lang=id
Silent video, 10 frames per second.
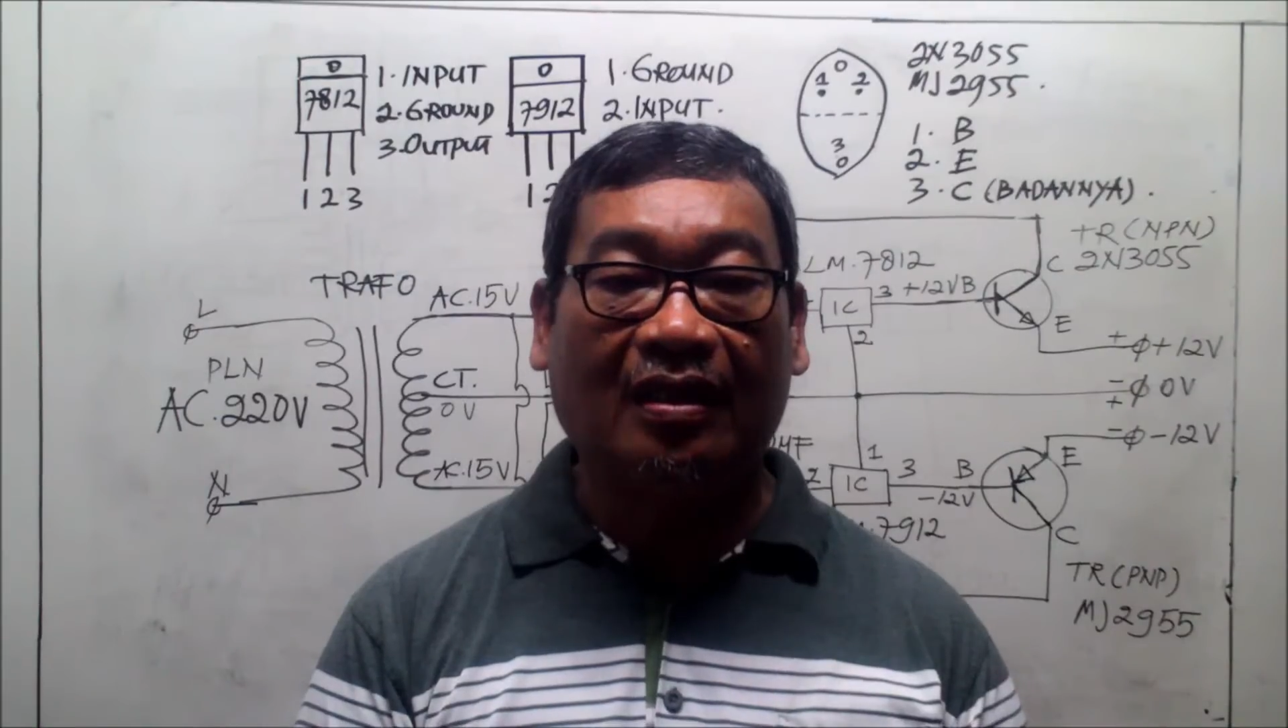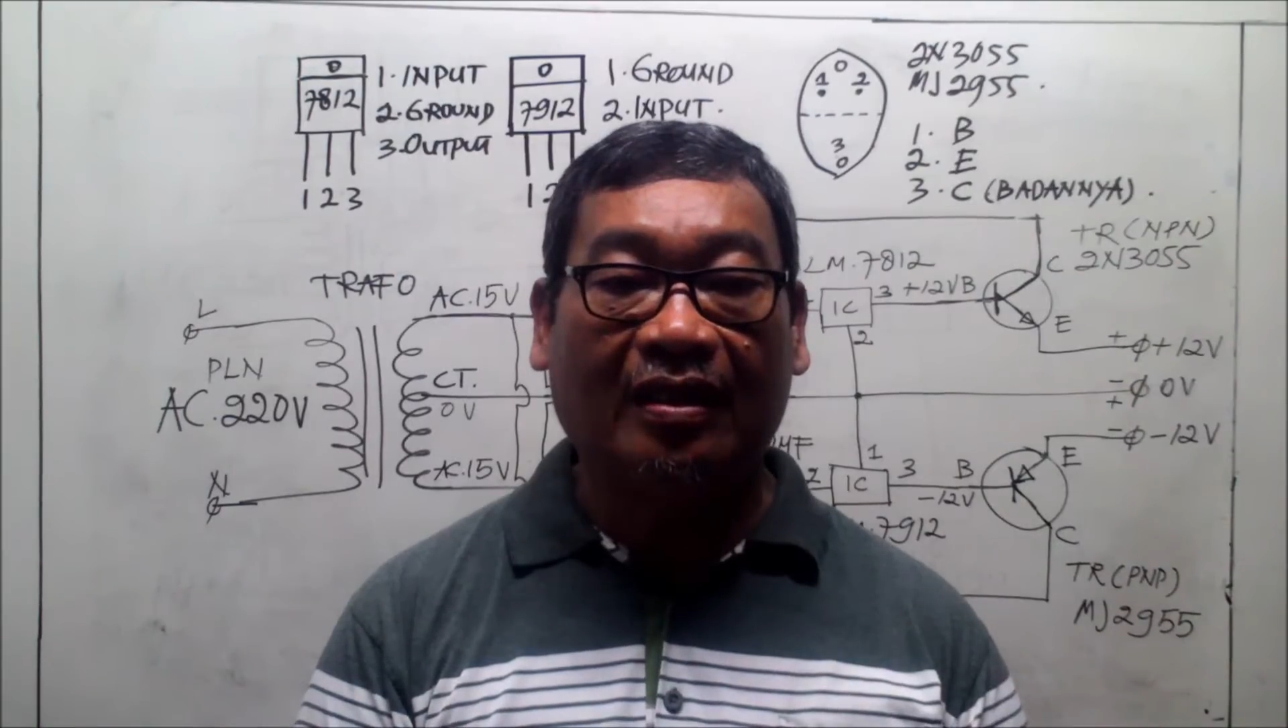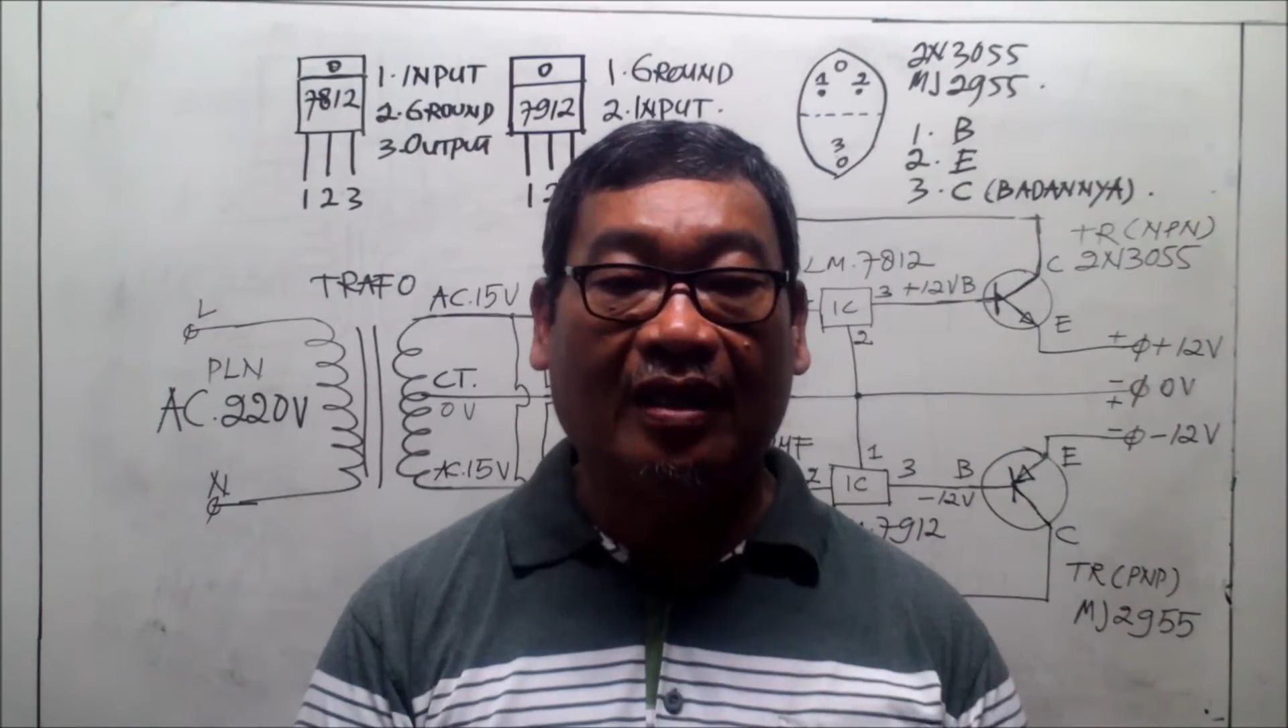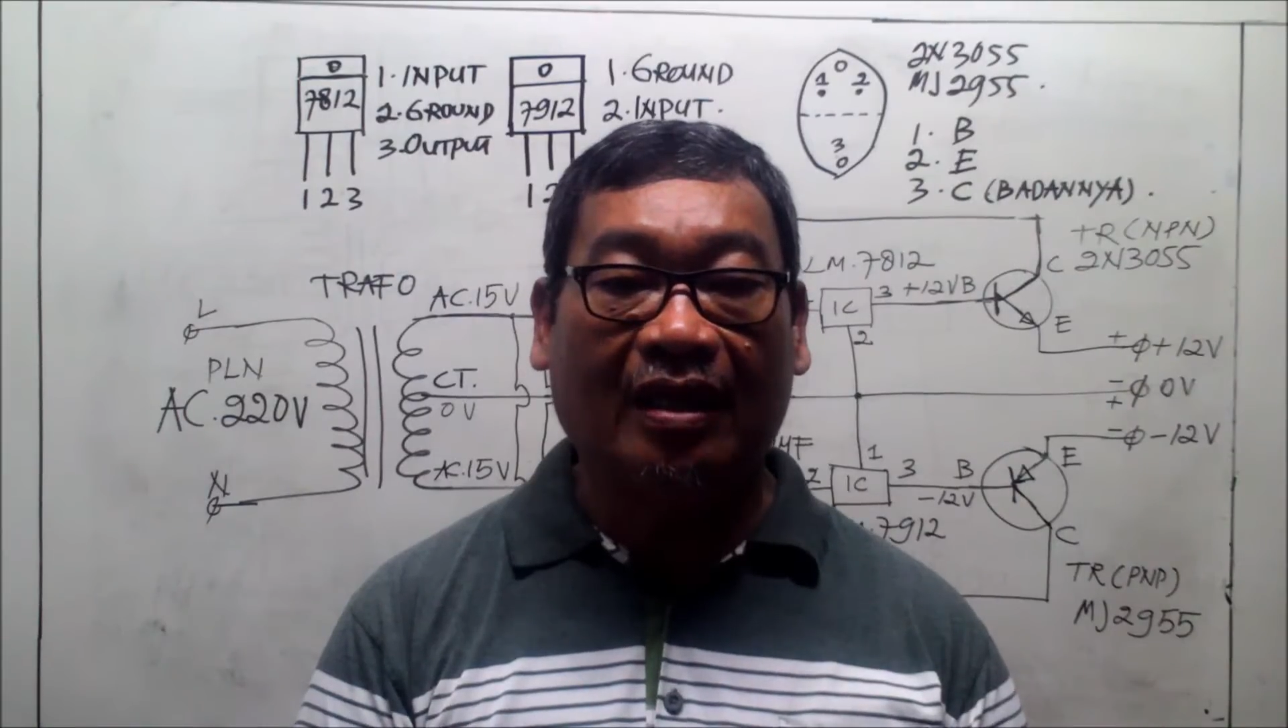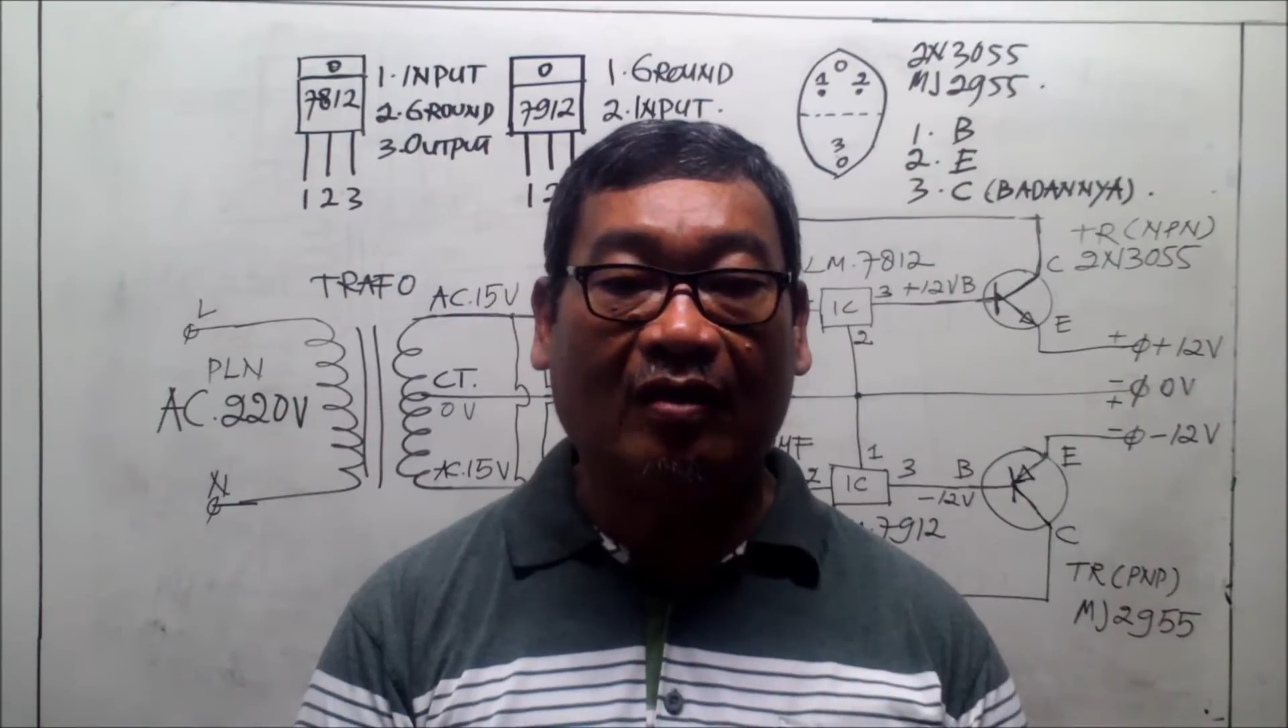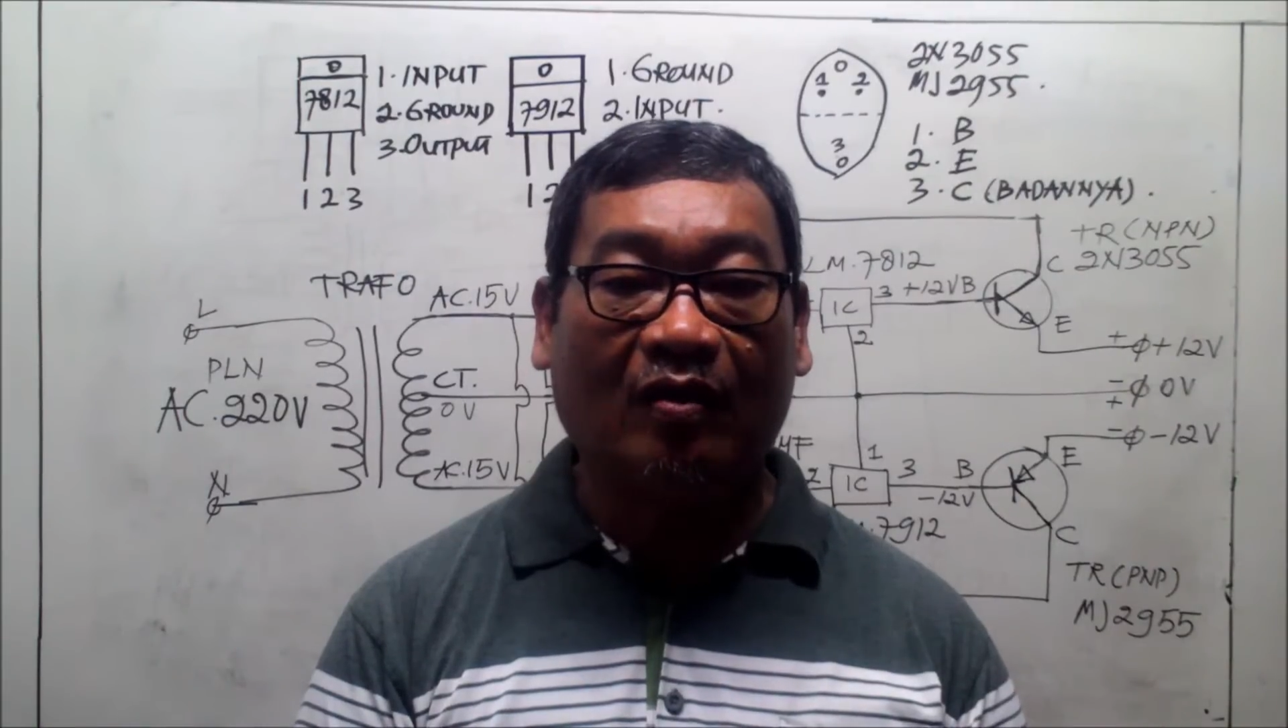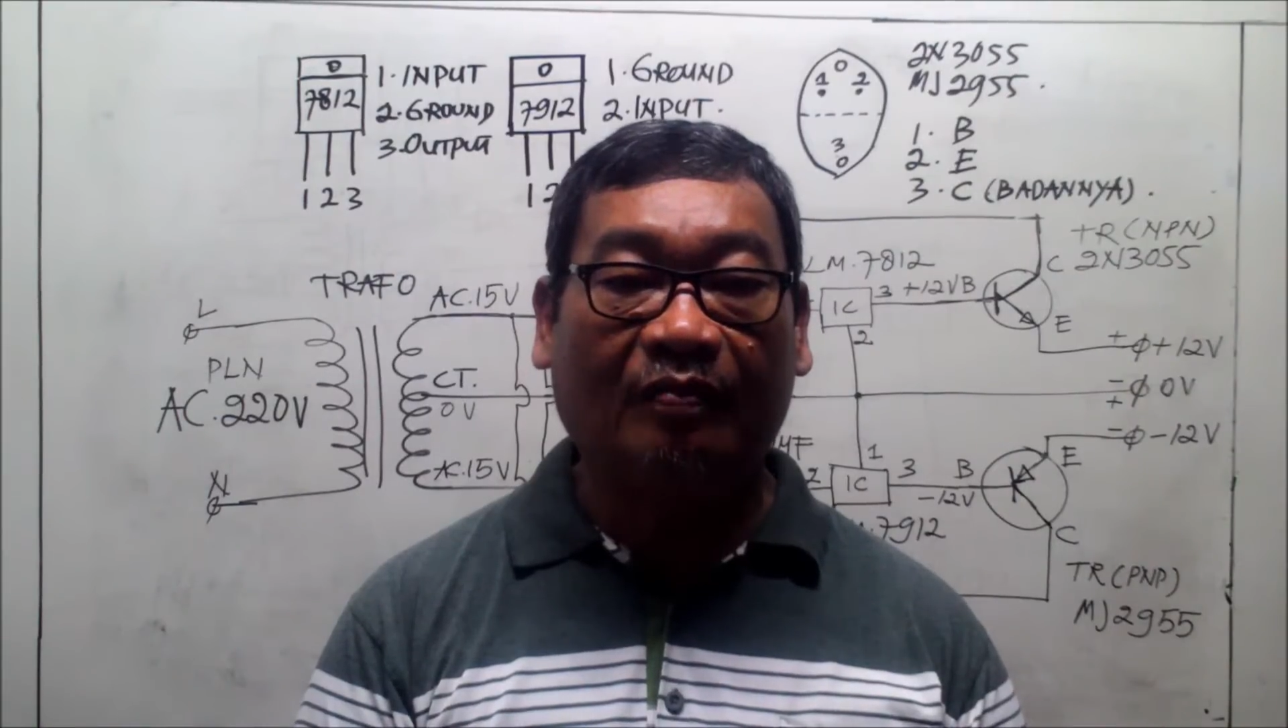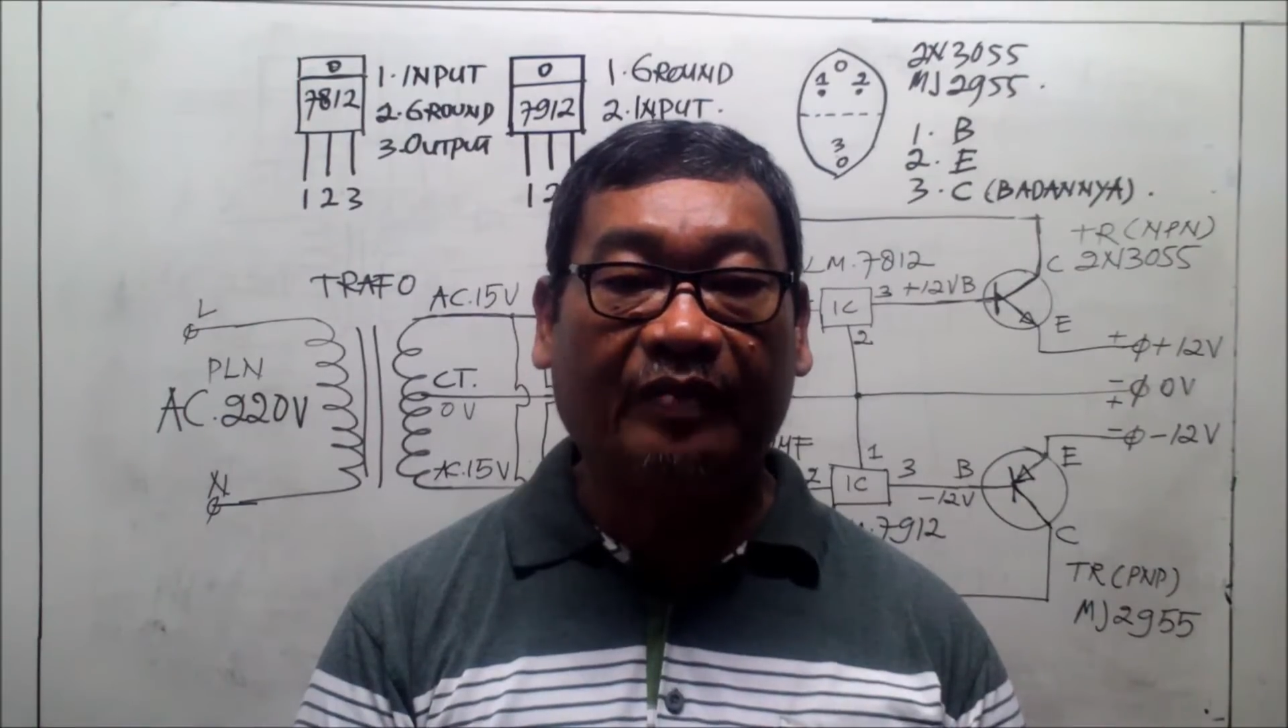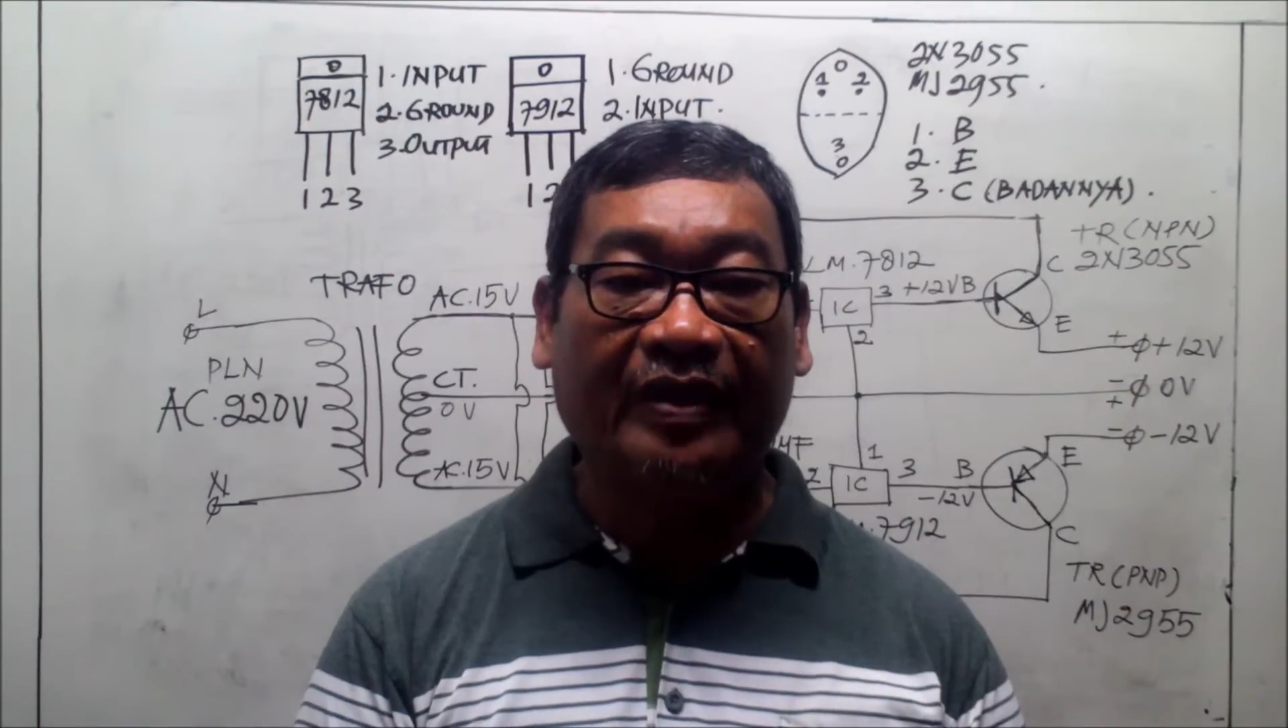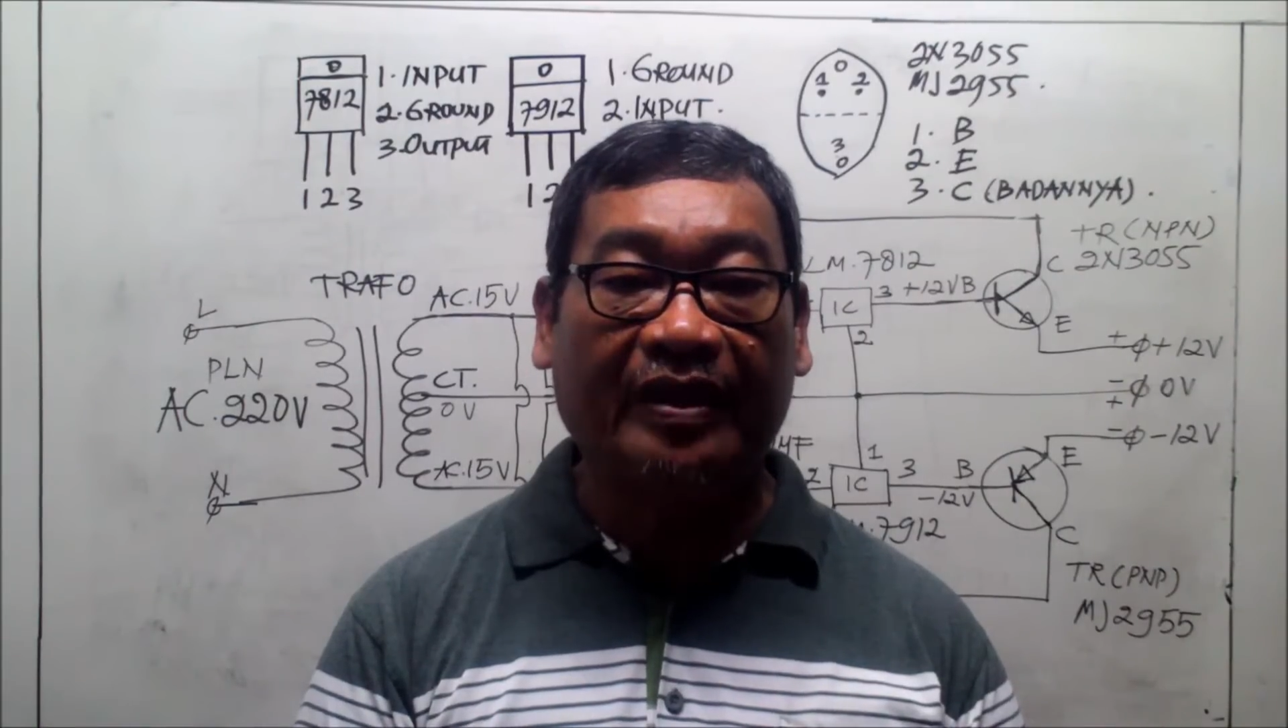yang
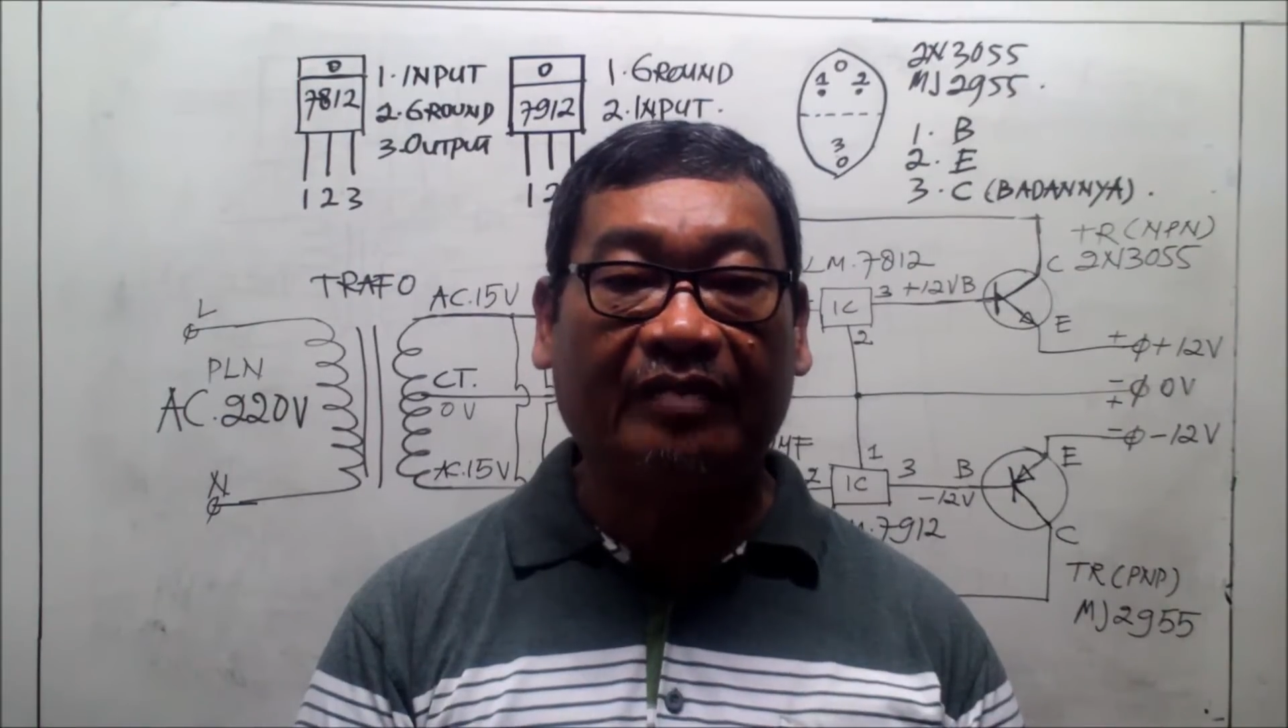komplit